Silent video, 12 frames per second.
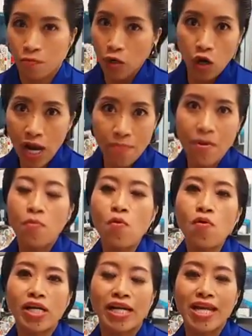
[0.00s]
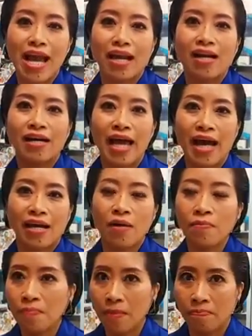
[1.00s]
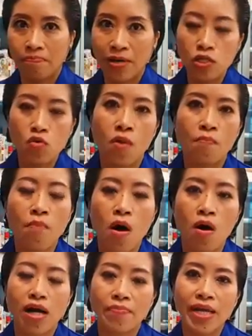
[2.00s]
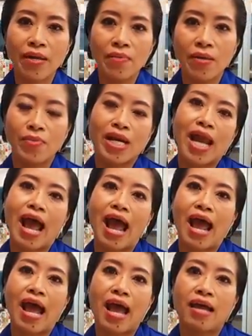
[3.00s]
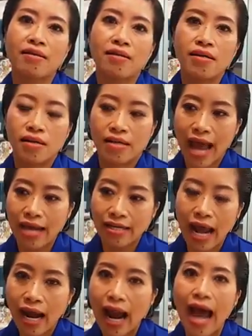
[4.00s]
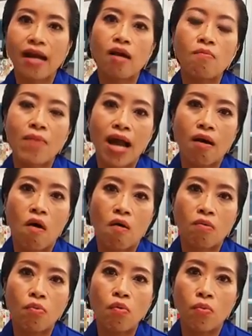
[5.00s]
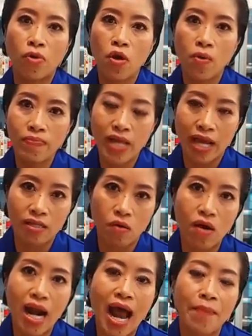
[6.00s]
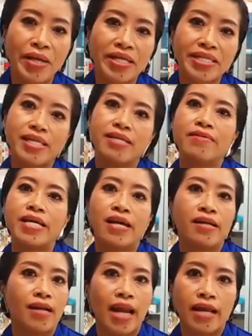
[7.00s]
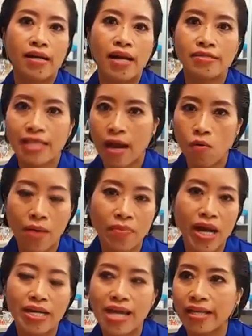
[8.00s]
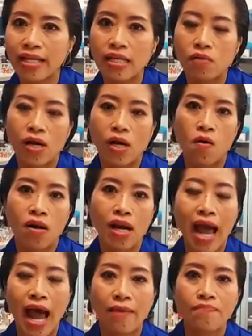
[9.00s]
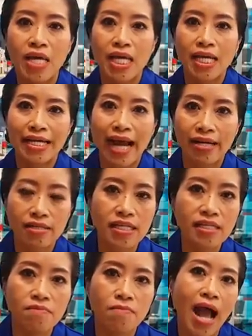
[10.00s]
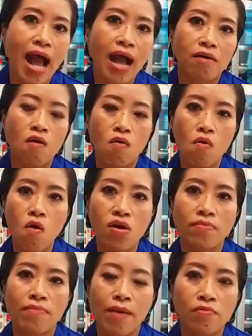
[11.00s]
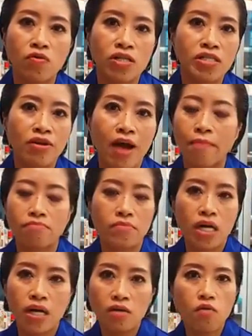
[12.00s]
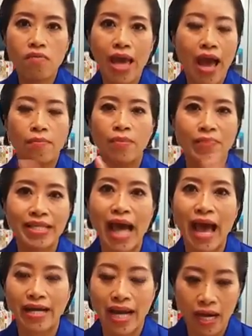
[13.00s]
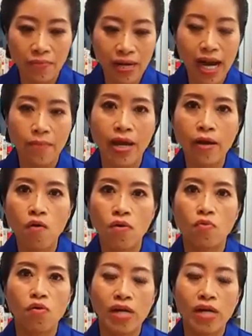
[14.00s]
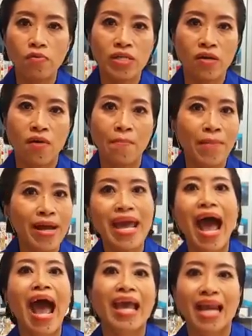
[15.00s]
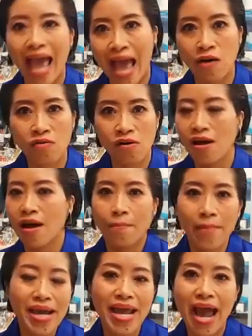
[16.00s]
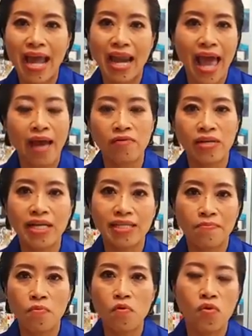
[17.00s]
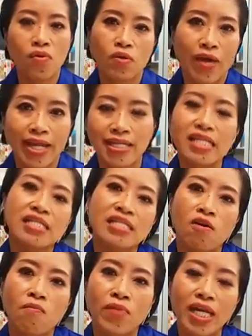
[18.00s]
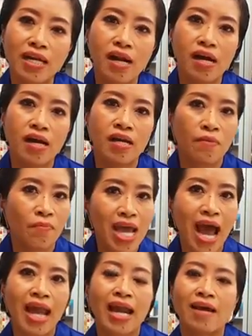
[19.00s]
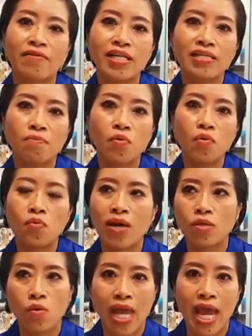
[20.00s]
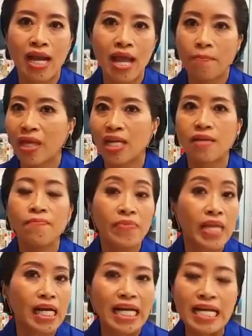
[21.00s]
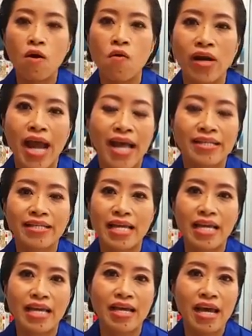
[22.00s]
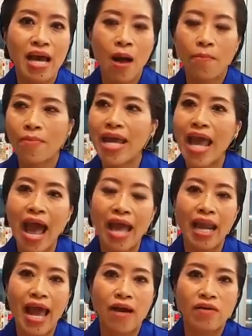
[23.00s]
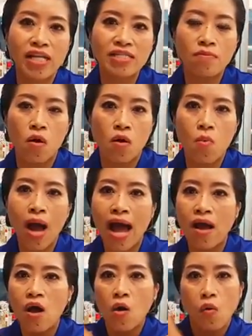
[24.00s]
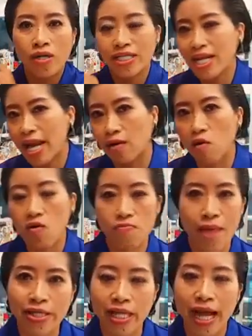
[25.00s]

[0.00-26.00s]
มันก็เลยมาพูดกันใหญ่เลยอะแล้วปรับประจวบเหมาะกับที่มีปัญหาการทะลักเข้ามาของผู้อพยพจากสงครามในซีเรีย หรืออะไรก็แล้วแต่ความขัดแย้งในตะวันออกกลางการขึ้นมาของคนแบบโดนัลด์ทรัมป์ทุกอย่างมันประสานกันแล้วมันทำให้คนพวกนี้รู้สึกว่าไม่อายแล้ว ไม่อายแล้วที่จะพูดว่าตัวเองชื่นชมฮิตเลอร์ หรือไม่อายแล้ว ที่จะพูดว่าตัวเองเนี่ยเป็นนีโอนาซีไม่อายแล้วที่จะบอกว่าโอ้ยฉันเห็นคนเม็ก